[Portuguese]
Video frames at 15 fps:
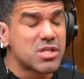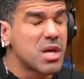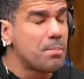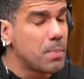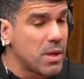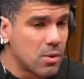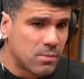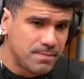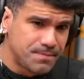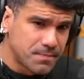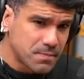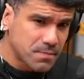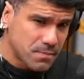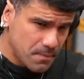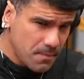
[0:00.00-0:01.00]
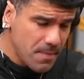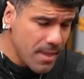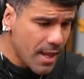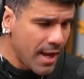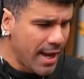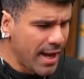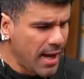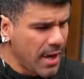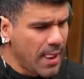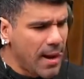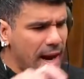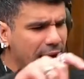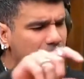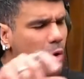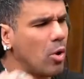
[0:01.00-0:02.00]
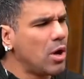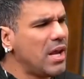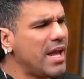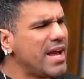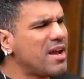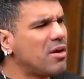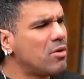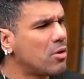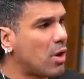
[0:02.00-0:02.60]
Esquipinho. É. Aí eu olhei,